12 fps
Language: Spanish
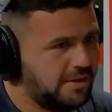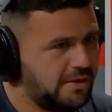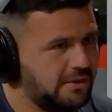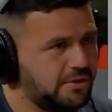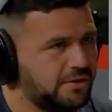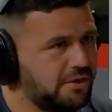
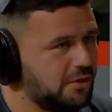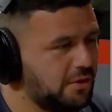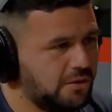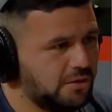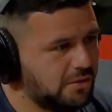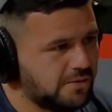Entonces
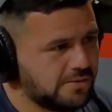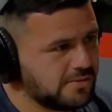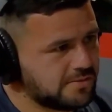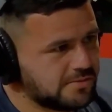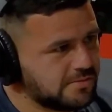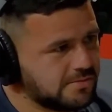no.
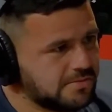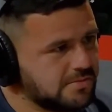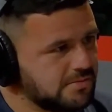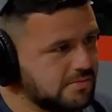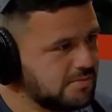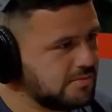
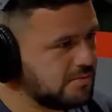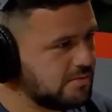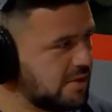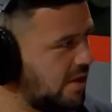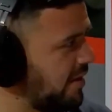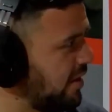
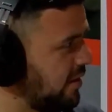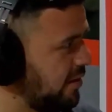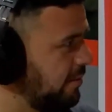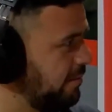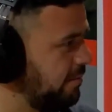La bueno, verdad que no.